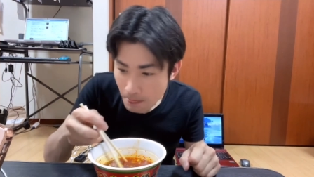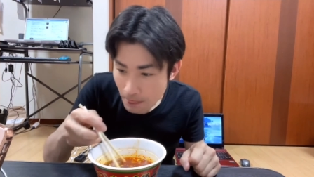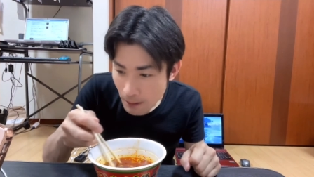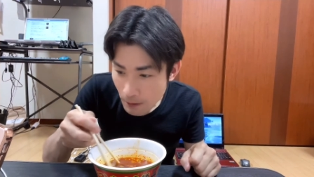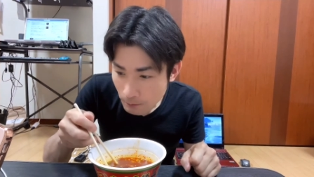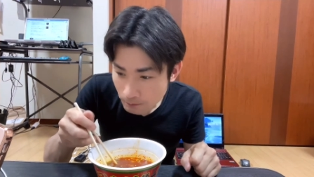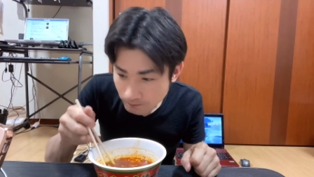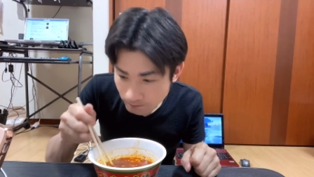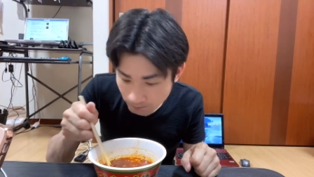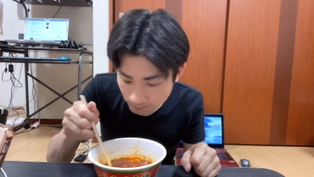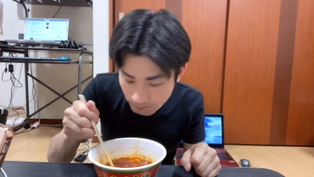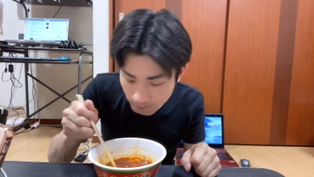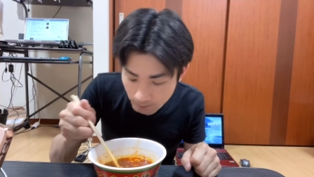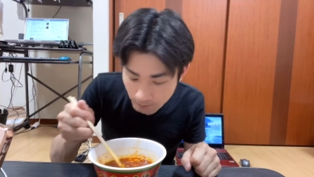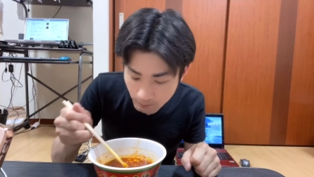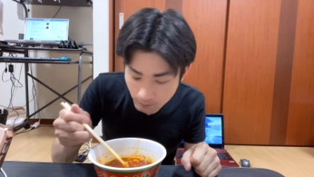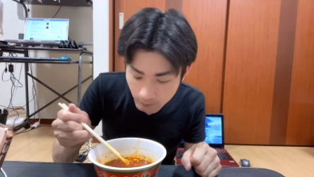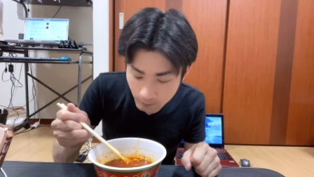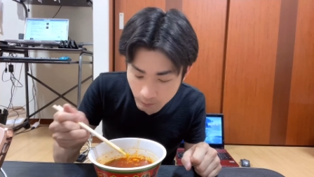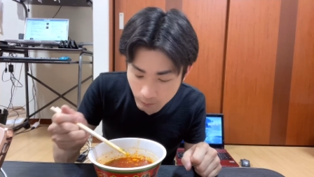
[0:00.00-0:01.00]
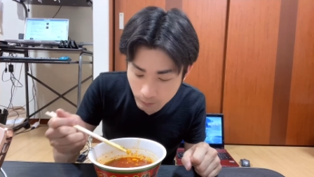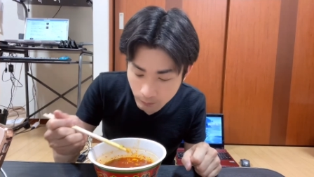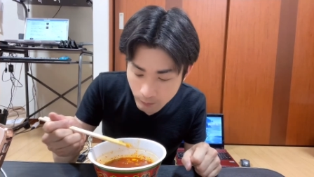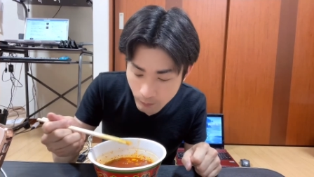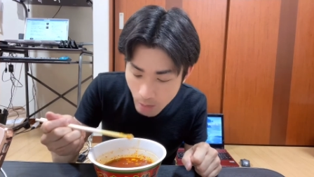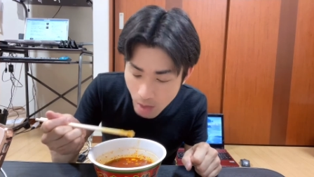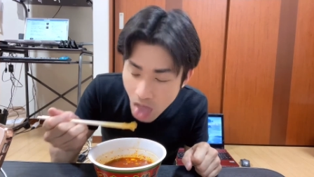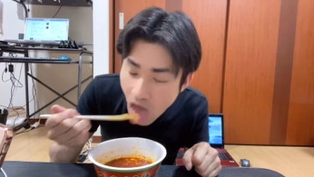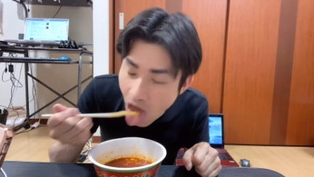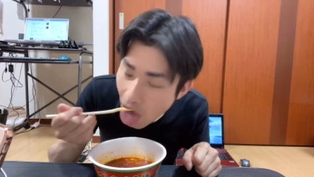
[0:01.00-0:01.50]
あ本当ですよ、こ
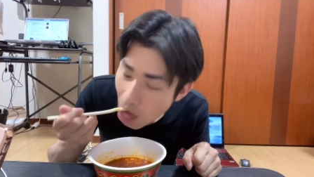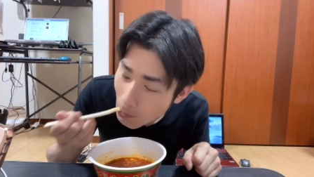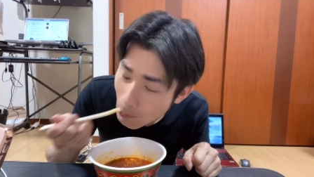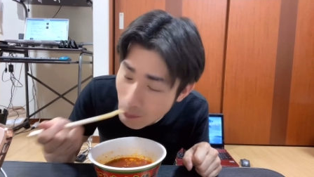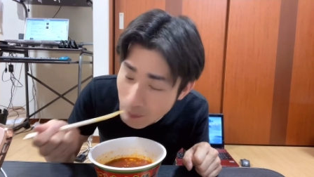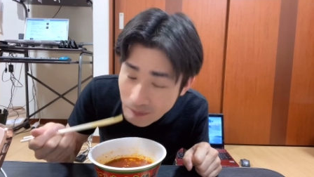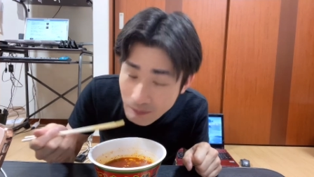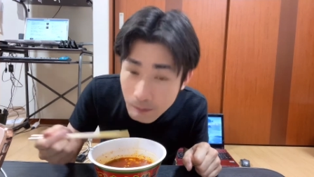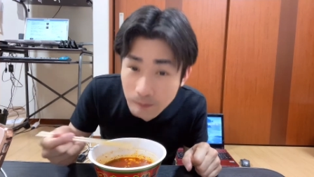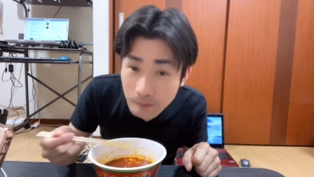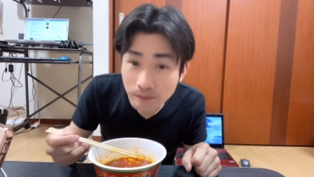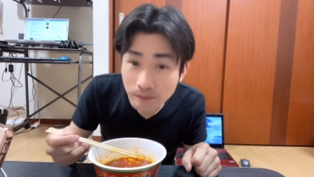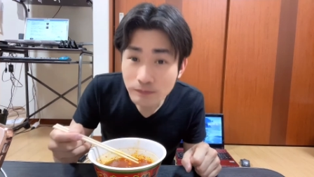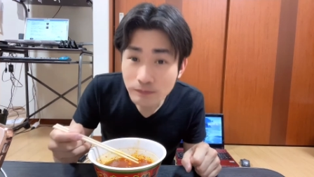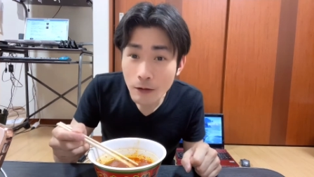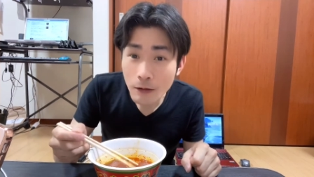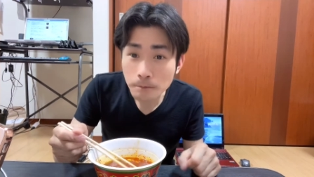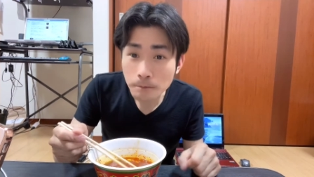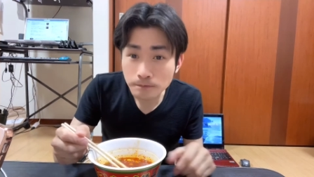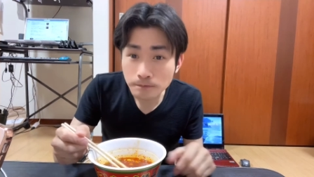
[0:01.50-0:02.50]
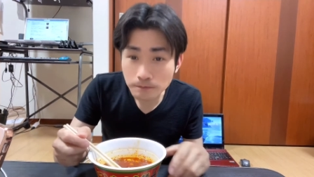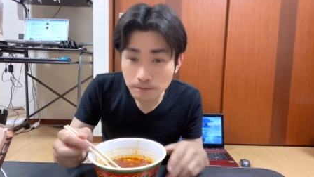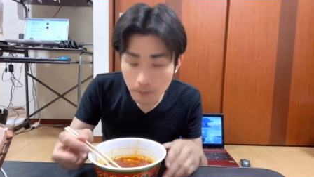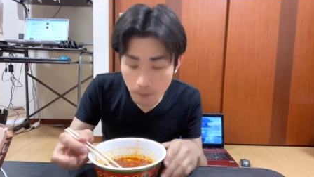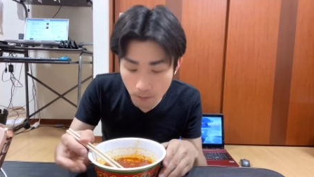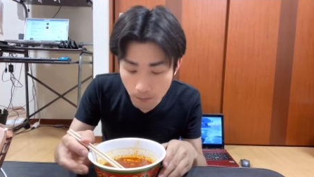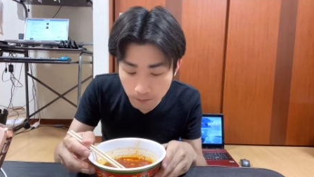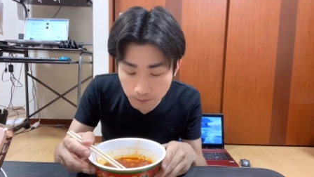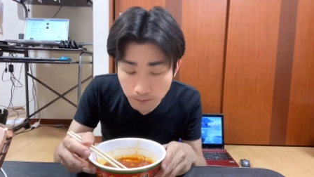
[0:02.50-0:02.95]
れうん旅行